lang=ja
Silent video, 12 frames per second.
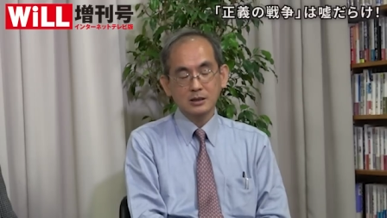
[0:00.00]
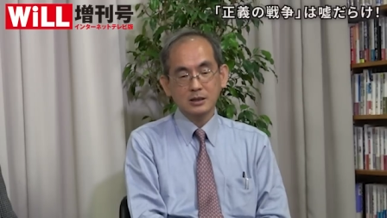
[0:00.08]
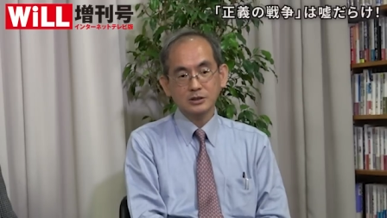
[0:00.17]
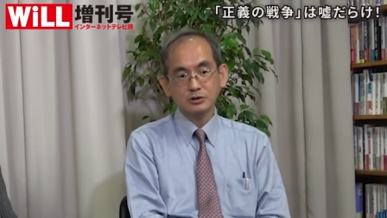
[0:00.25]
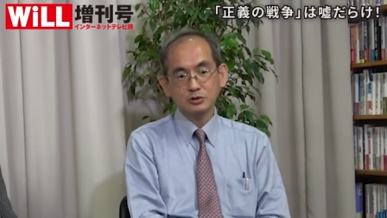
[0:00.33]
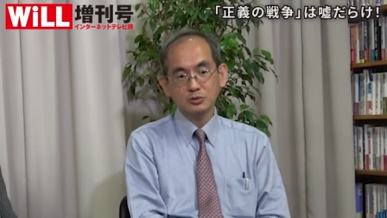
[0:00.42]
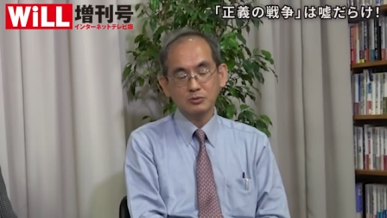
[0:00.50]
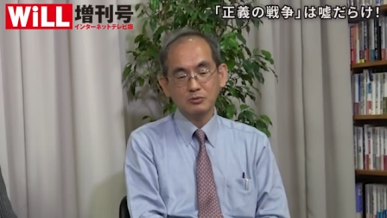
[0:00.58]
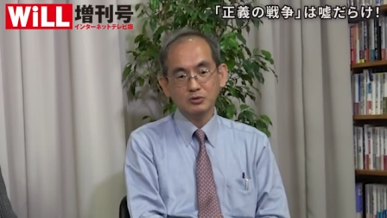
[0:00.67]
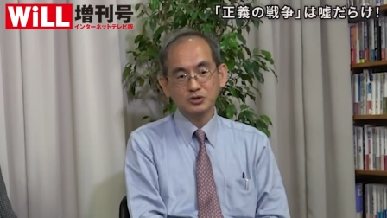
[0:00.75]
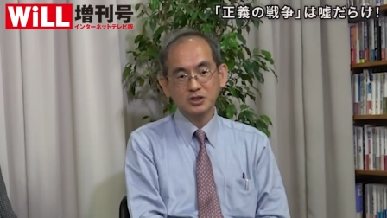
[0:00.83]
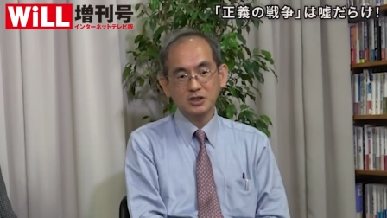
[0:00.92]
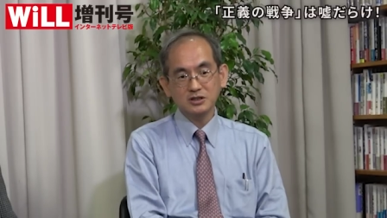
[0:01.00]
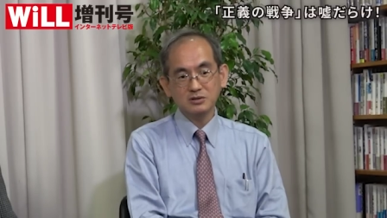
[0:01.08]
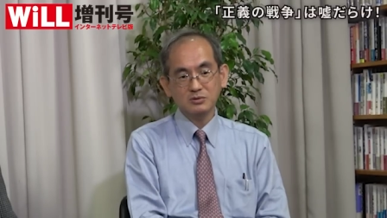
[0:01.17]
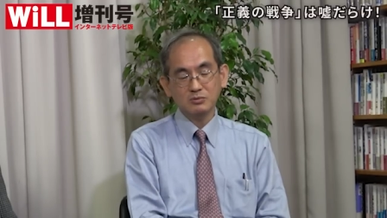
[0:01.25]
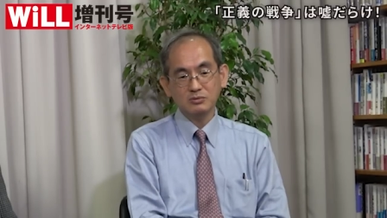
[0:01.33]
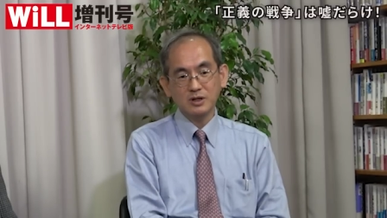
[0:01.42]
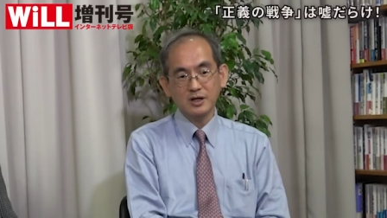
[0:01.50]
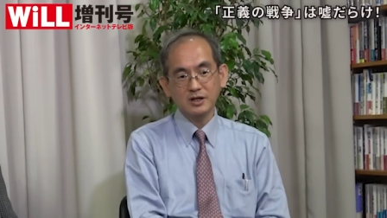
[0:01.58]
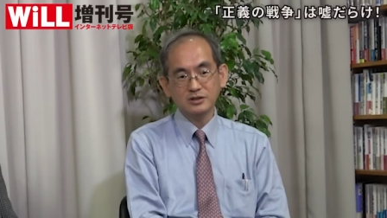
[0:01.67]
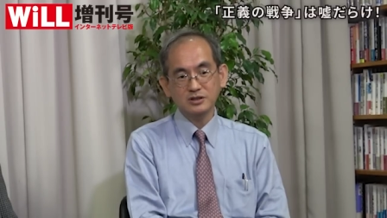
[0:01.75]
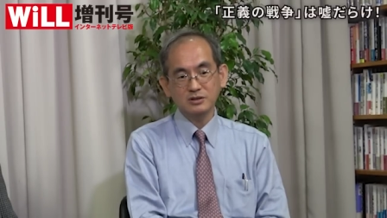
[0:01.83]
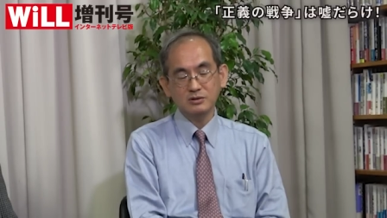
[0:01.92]
かつそのロシア人とウクライナ
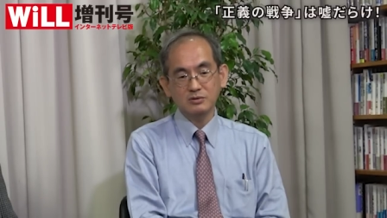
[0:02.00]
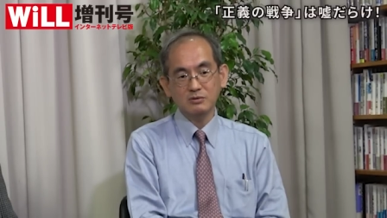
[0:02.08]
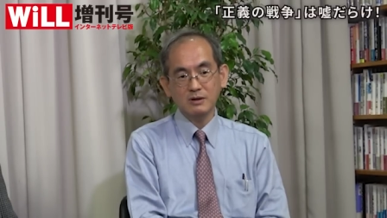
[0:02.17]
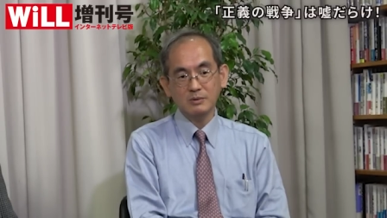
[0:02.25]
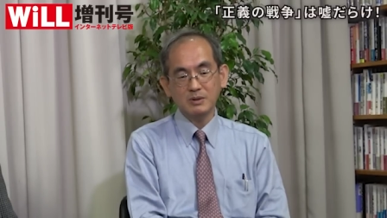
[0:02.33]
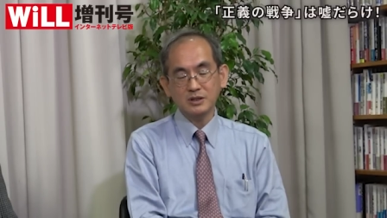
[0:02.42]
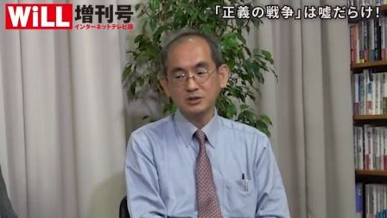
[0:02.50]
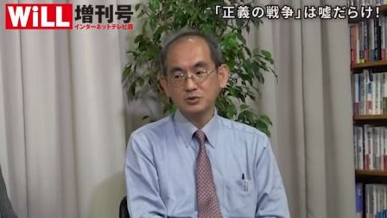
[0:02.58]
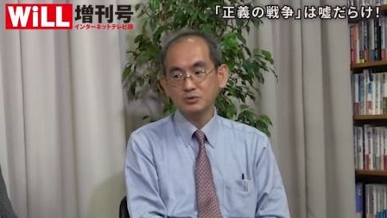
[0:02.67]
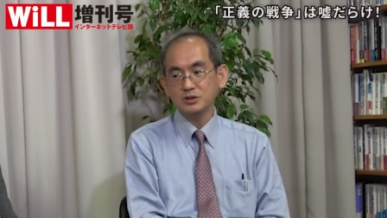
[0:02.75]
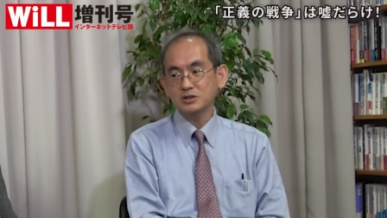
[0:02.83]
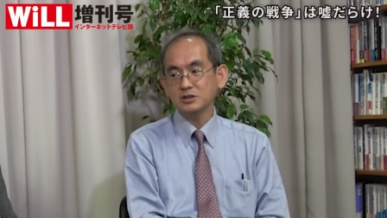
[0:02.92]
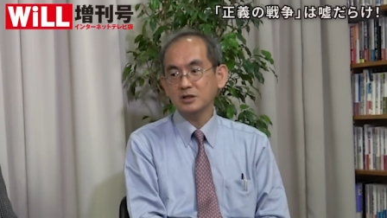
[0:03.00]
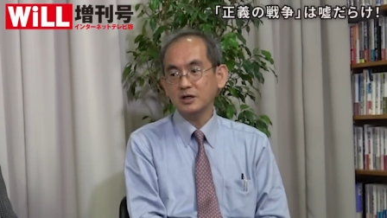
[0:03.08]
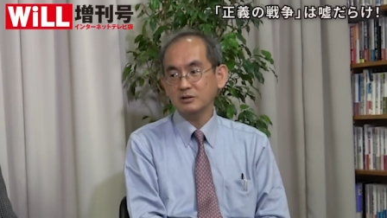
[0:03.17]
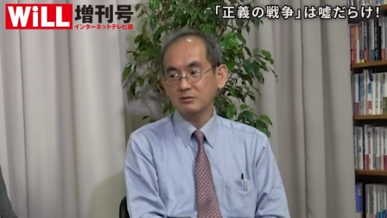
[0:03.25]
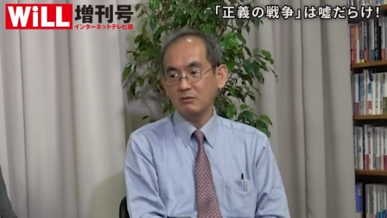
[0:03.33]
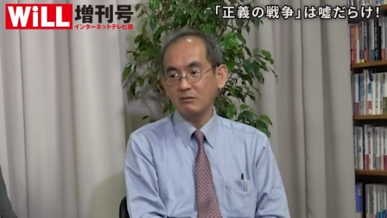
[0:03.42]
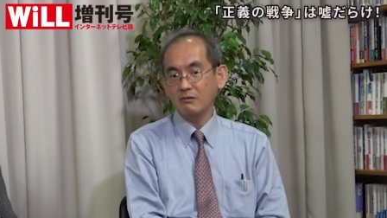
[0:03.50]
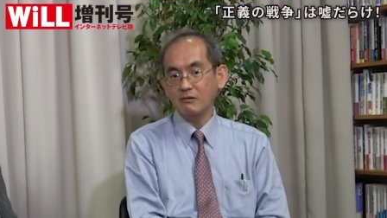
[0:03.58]
人というのはまあ非常に近いと